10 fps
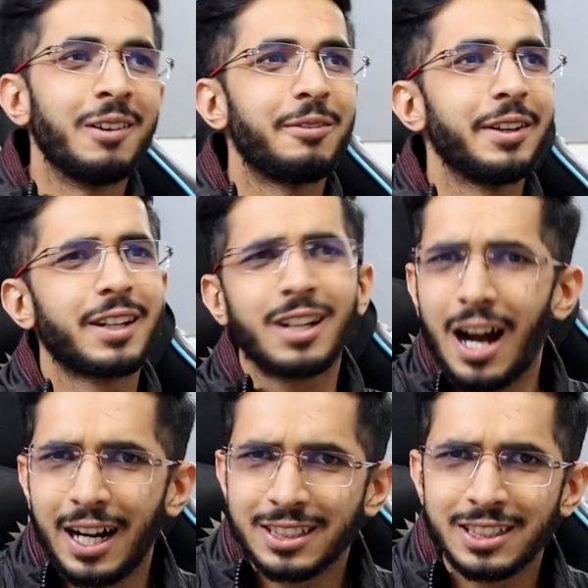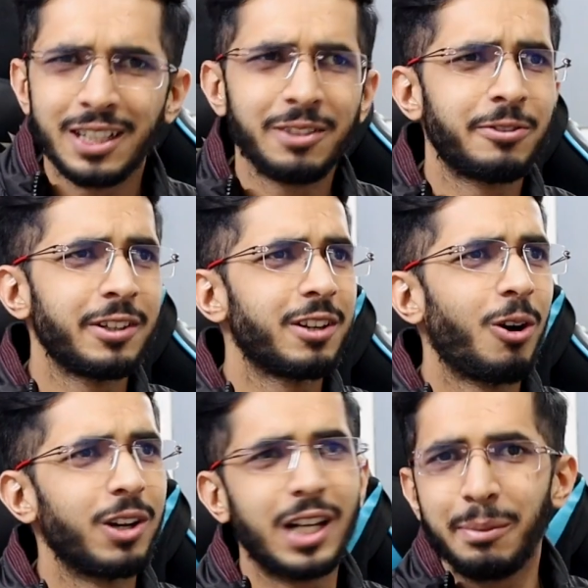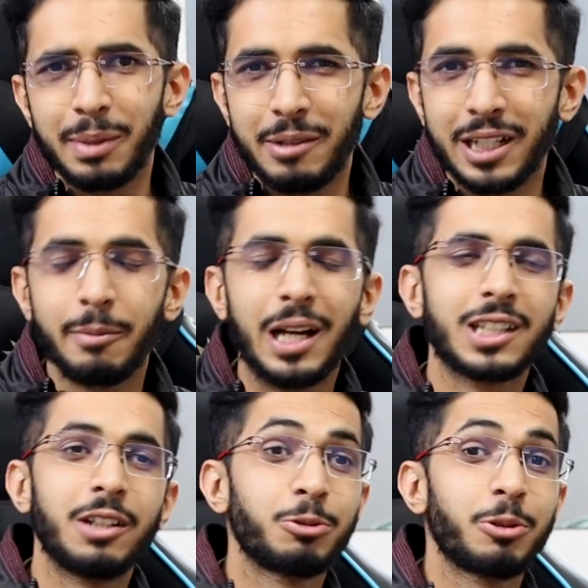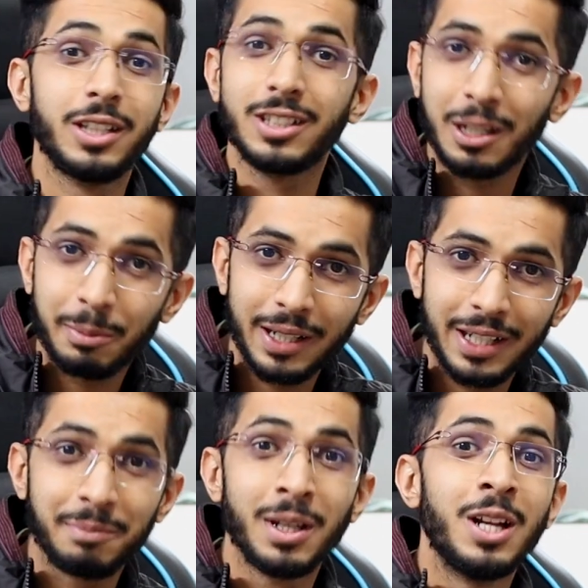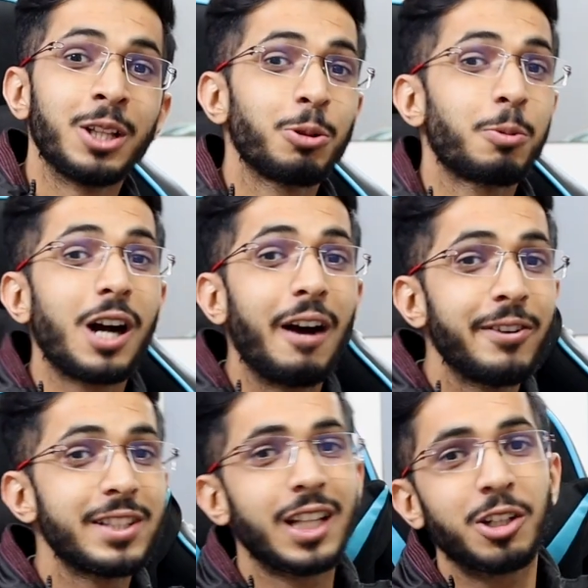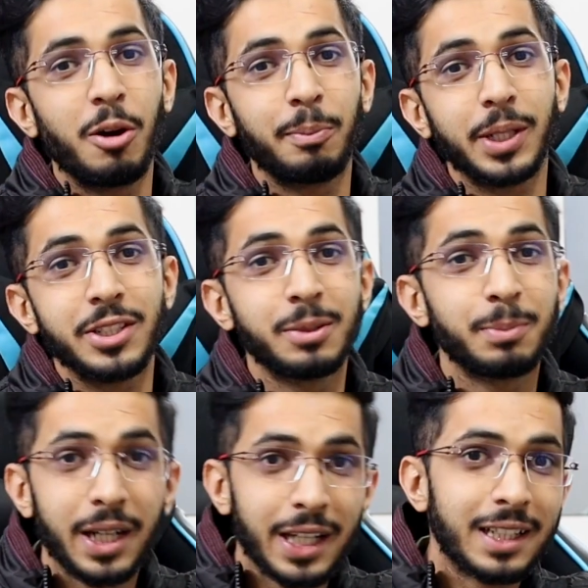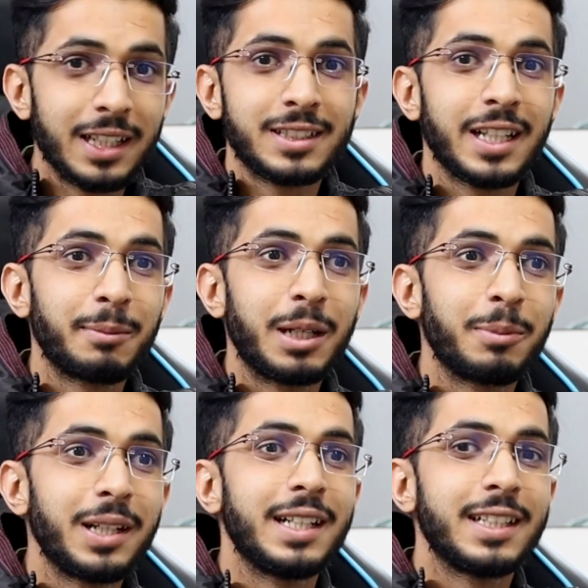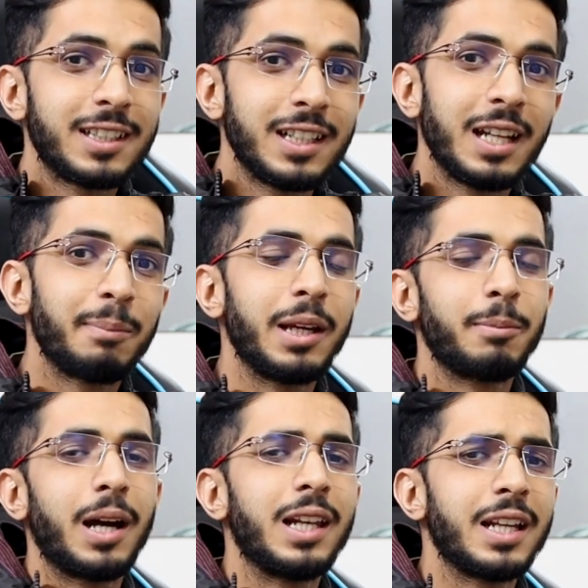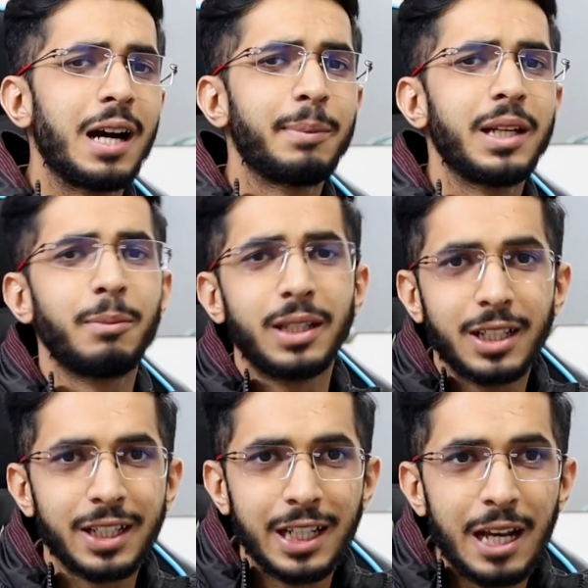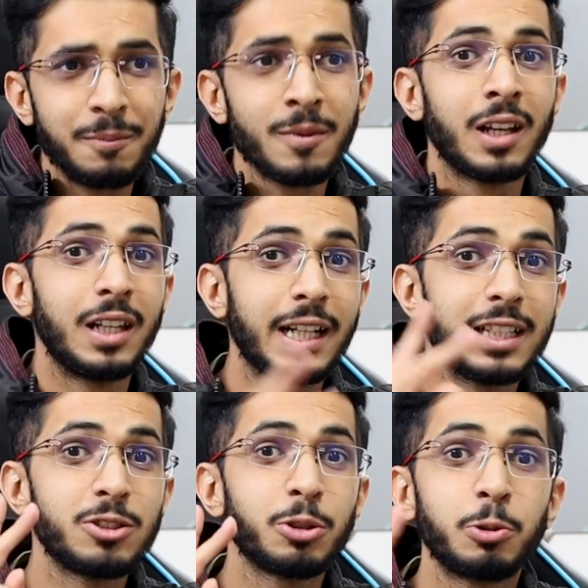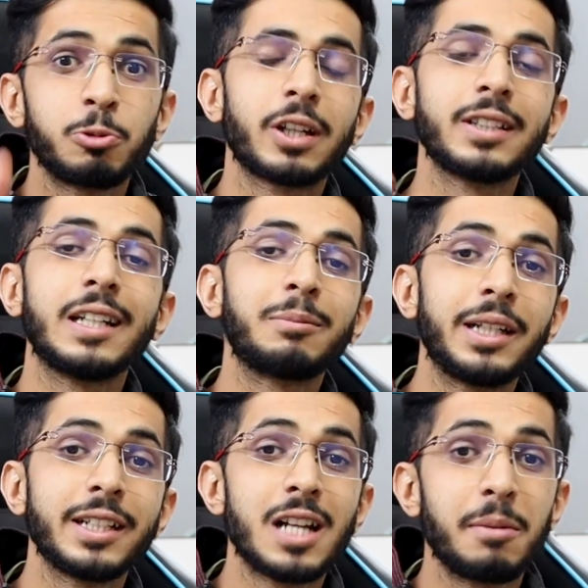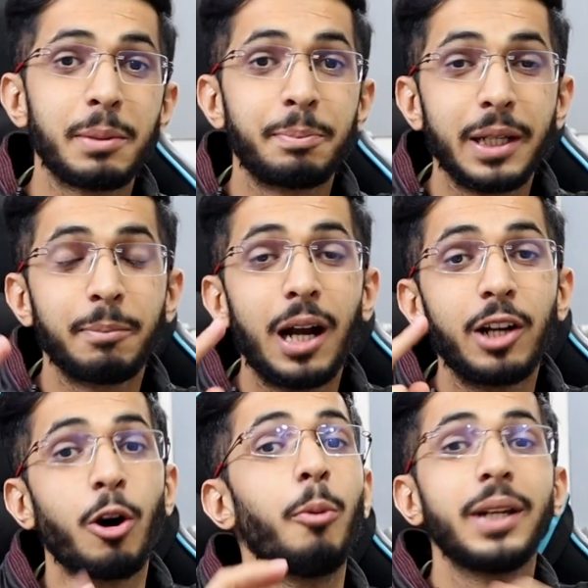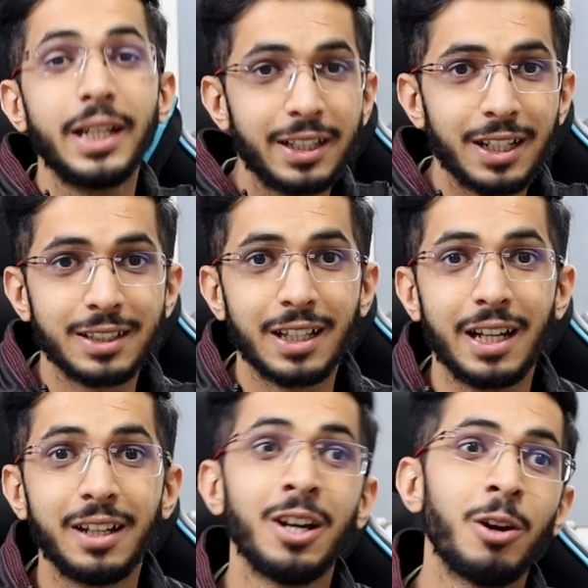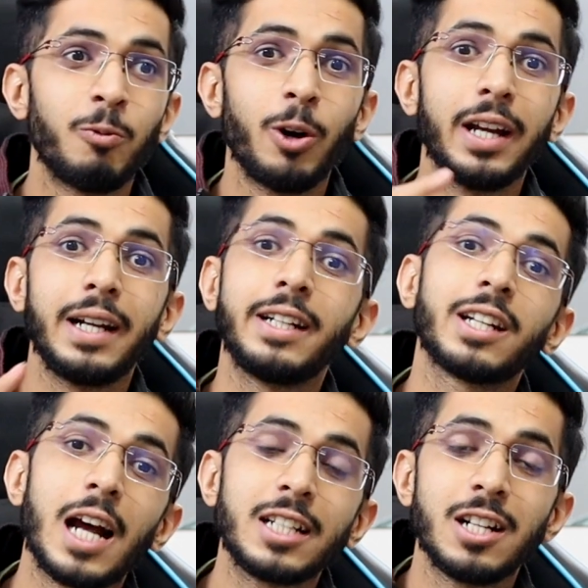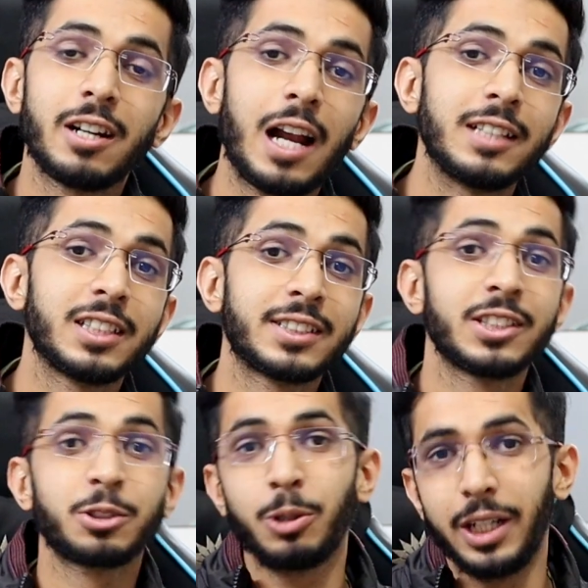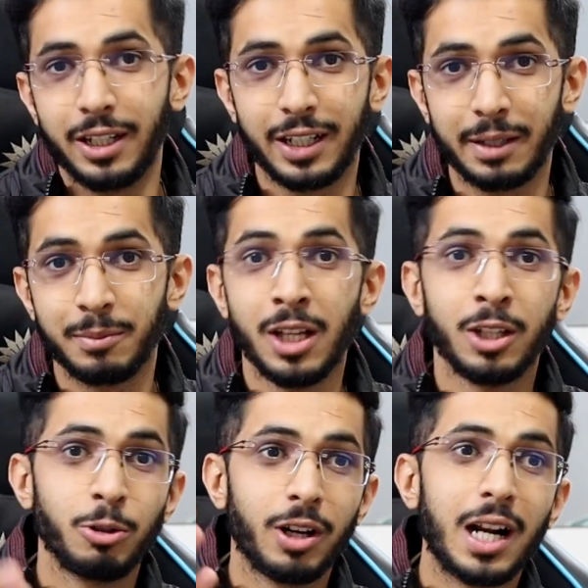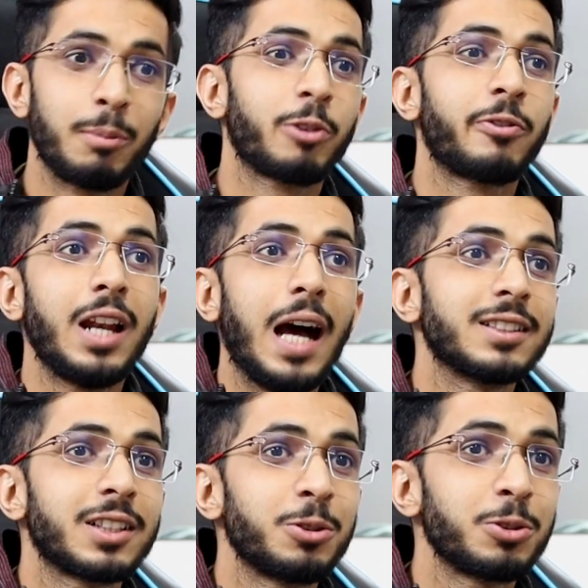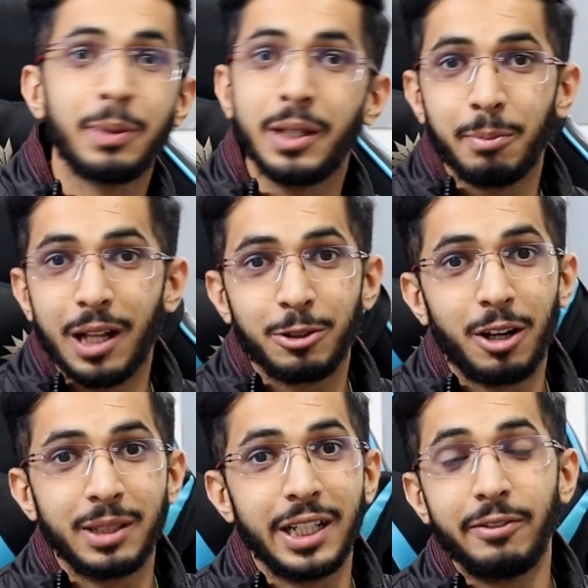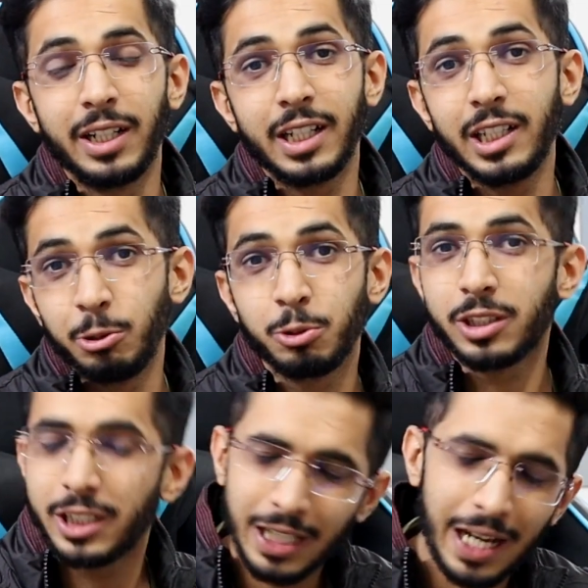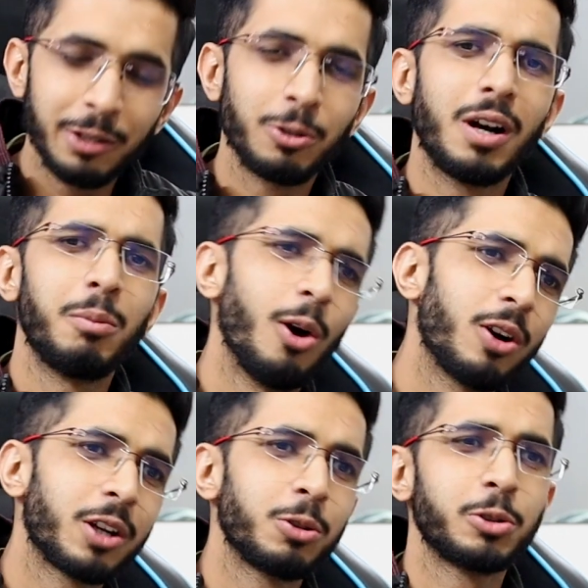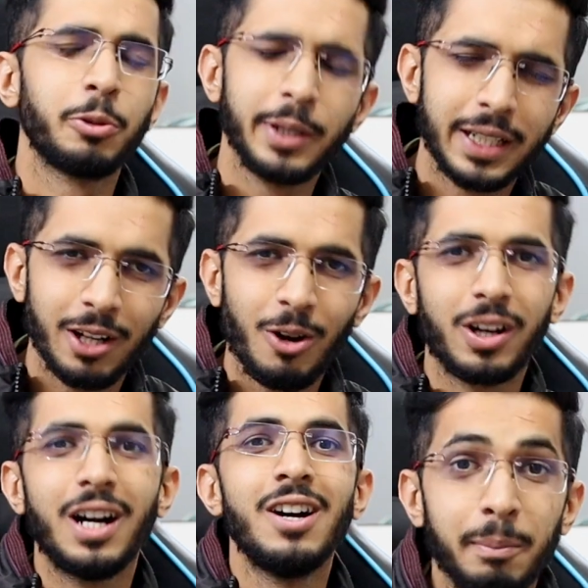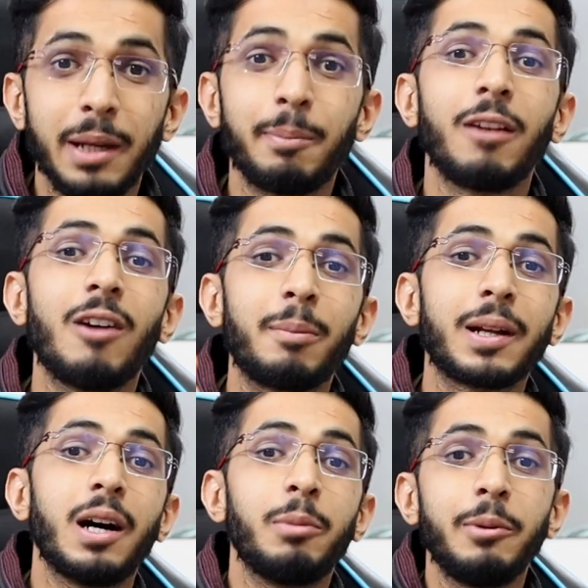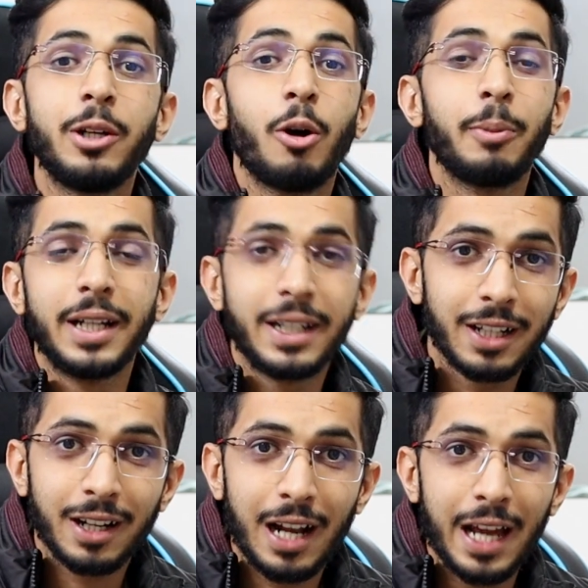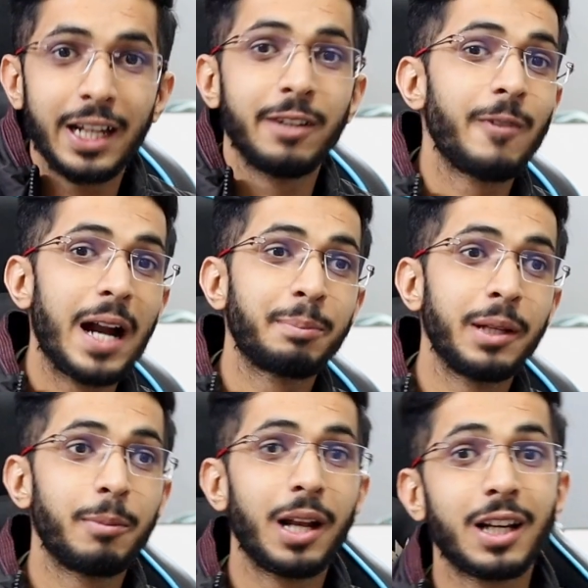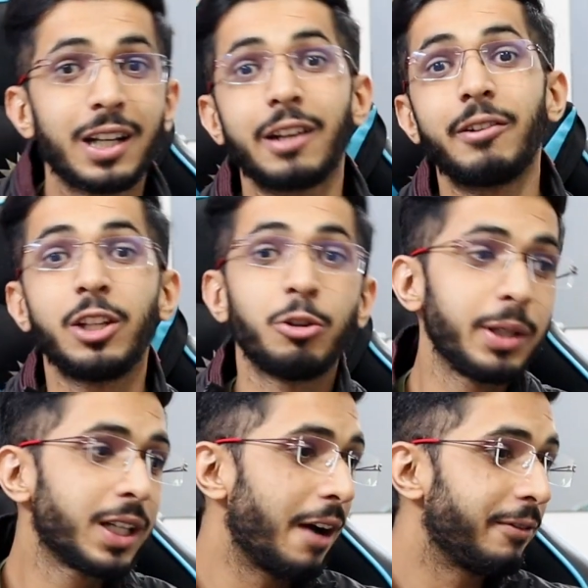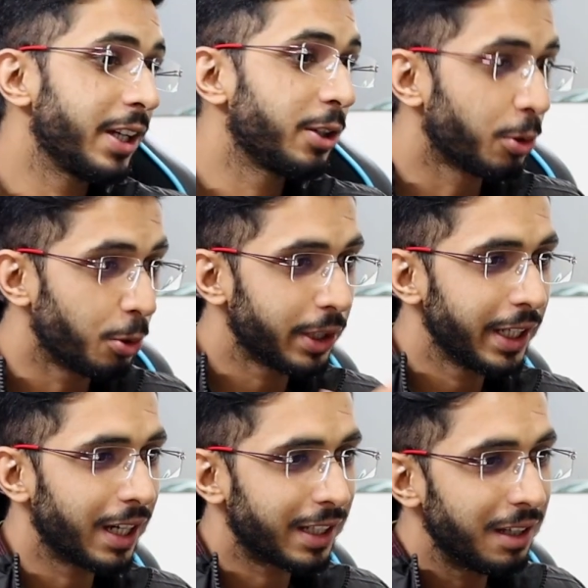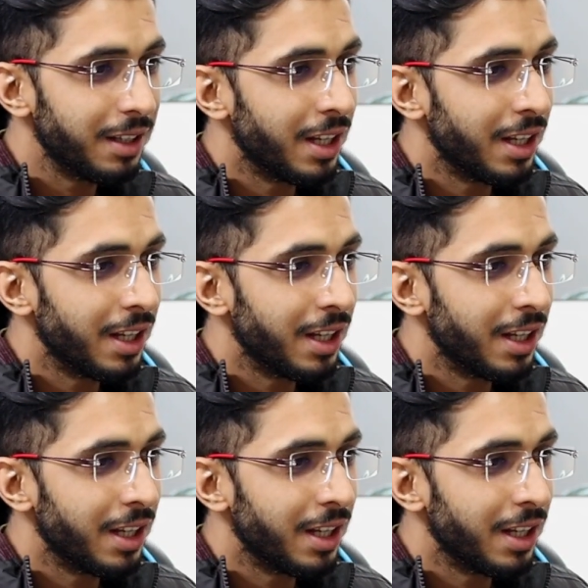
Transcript: फिर कार्ड्स है फिर ऑनलाइन पेमेंट की बात करूँ तो रेजर पे है तो काफ़ी ज़्यादा कंपटीशन बढ़ गया था इस सेगमेंट में इसीलिए पेपाल ने यहाँ पे ये बंद कर दिया है लेकिन जो दूसरा सेगमेंट है जहाँ पे पेपाल डोमिनेट करता है वो है इंटरनेशनल ट्रांजेक्शन को लेकर के तो अगर आप लोग फ्रीलांसर हो पेपाल तो आपने डेफिनेटली यूज़ किया ही होगा ब्लॉगर हो तो भी किया होगा पेपाल वहां पर अभी भी डोमिनेट कर रहा है इनफैक्ट पेपाल का रेवेन्यू भी काफ़ी ग्रो किया था